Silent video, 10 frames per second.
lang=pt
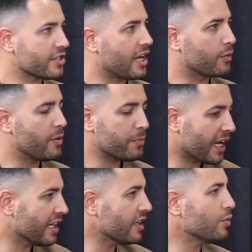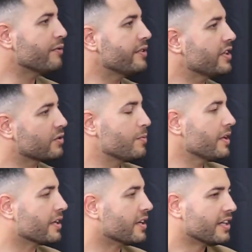está a comer, porque é que ela não haveria de
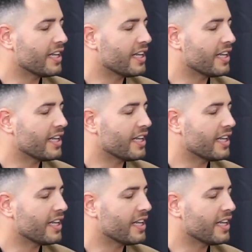comer? Uhum.